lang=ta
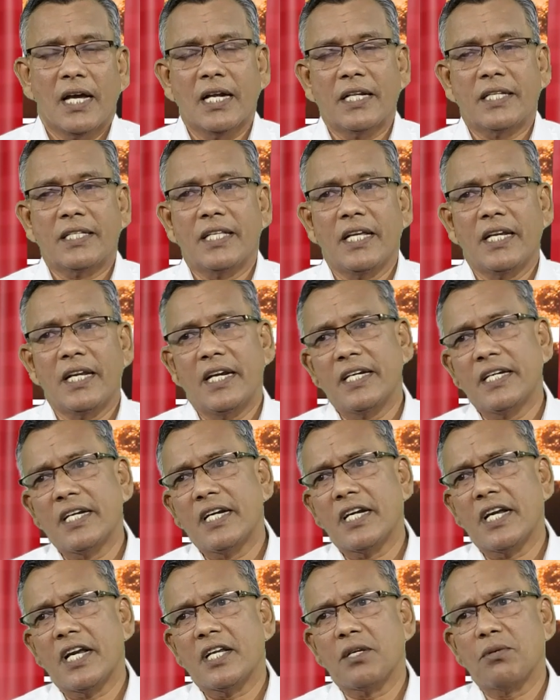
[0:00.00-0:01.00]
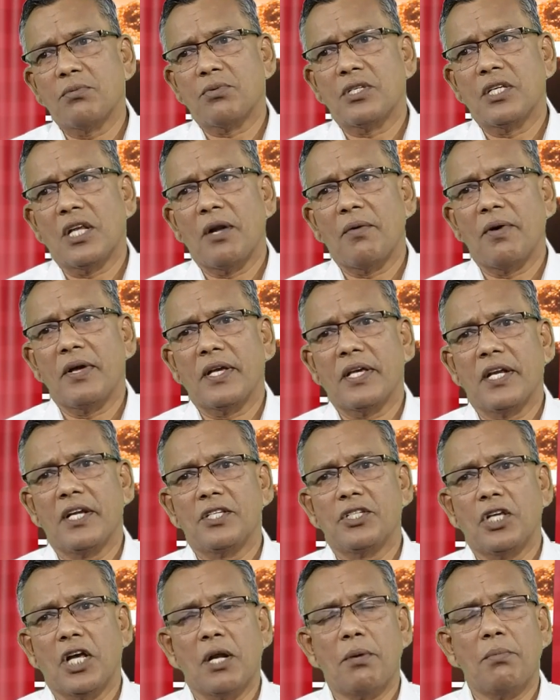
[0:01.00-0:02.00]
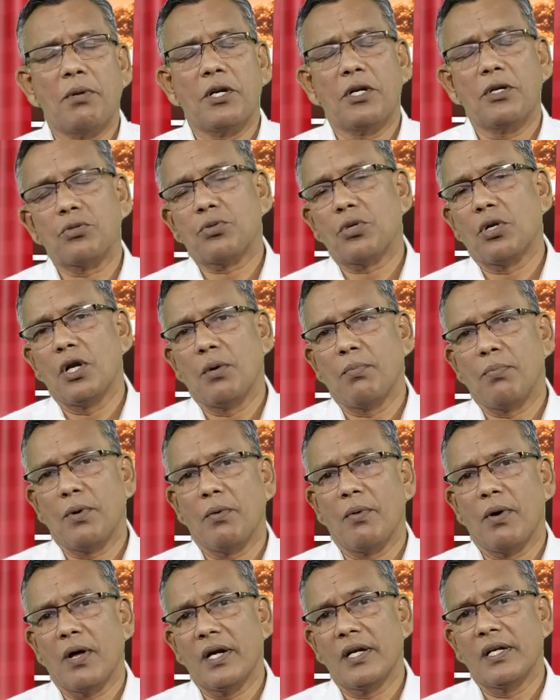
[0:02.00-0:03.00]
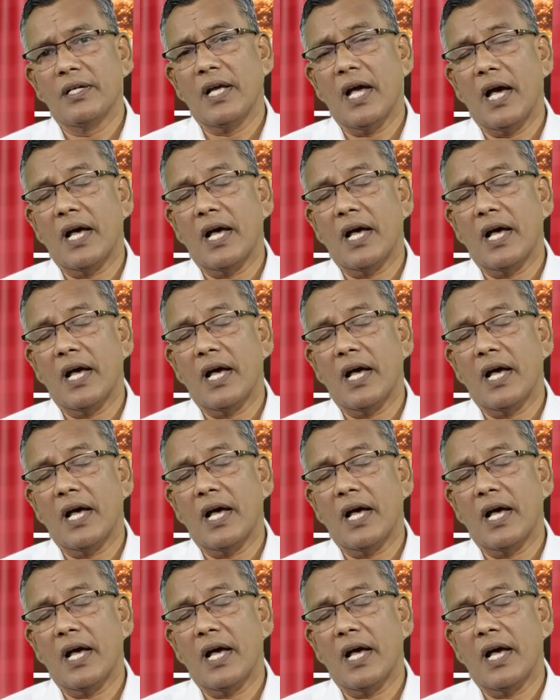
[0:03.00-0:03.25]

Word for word: கர்த்தர் என்றென்றைக்கும் சின வைக்கிற ஜனம் என்று சொல்லப்படுவார்கள்